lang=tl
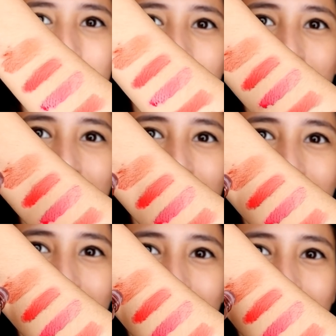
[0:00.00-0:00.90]
Ganyan
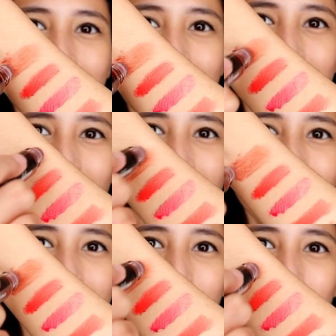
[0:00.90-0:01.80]
nga siya. Tapos,
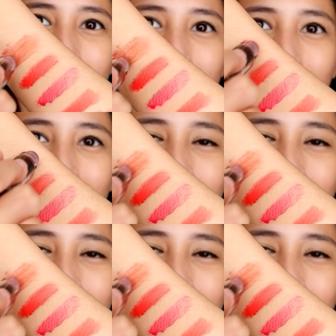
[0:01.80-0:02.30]
lifted na